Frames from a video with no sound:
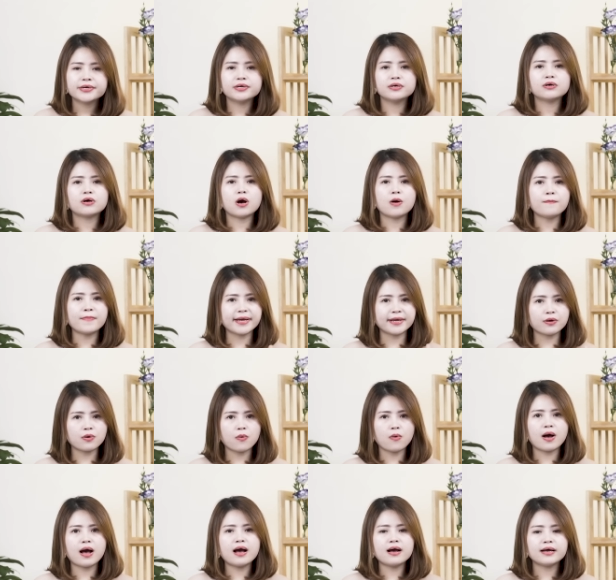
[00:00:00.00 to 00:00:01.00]
đừng có mạnh
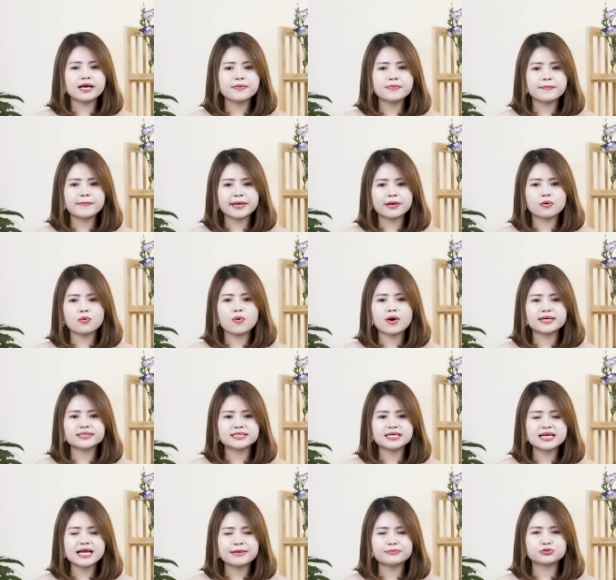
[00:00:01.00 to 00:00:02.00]
quá khi mà mạnh quá
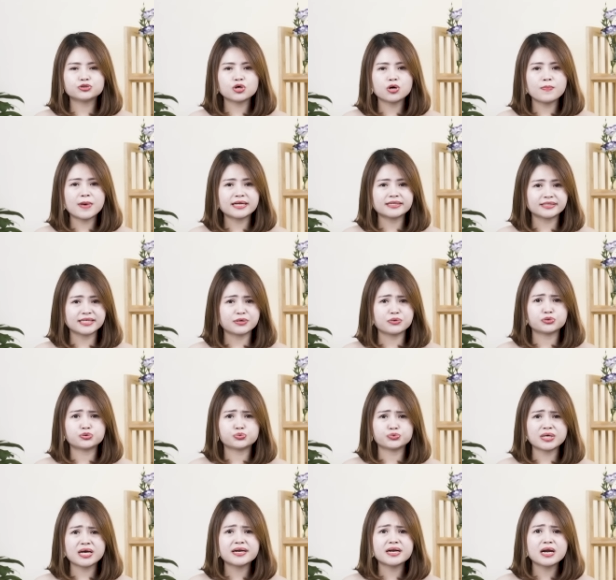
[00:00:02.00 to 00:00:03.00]
sẽ làm cho bạn tình của
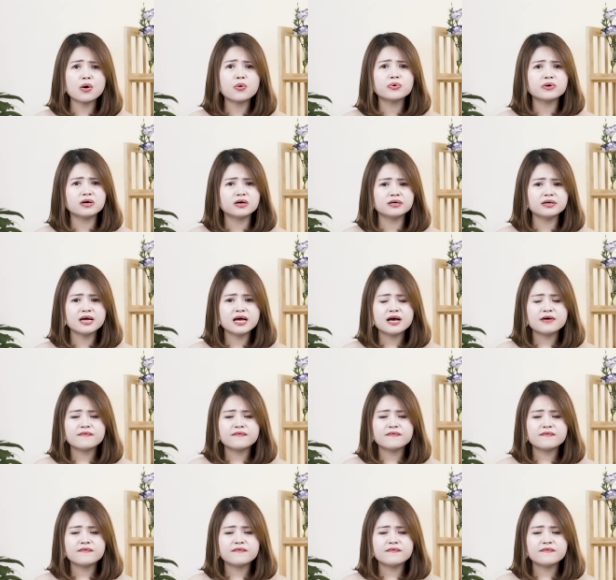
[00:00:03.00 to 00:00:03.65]
chúng ta đau đớn